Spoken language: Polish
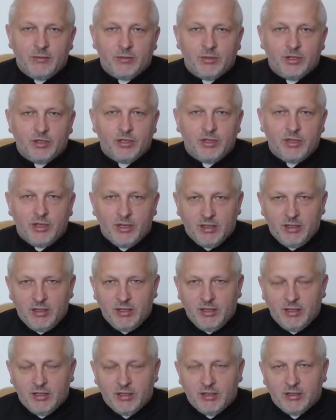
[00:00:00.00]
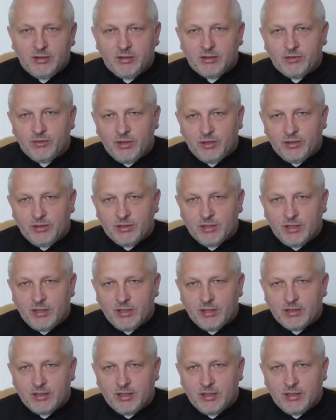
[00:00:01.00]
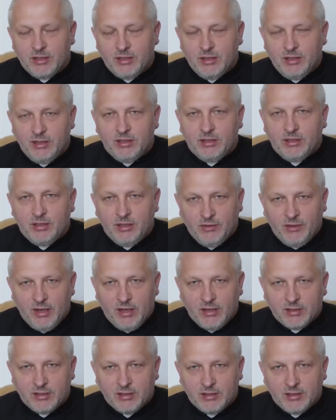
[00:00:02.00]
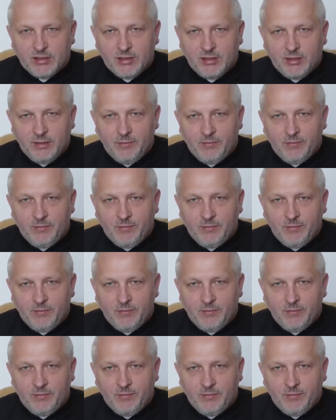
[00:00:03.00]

przyjęli do swojego serca ich kwas.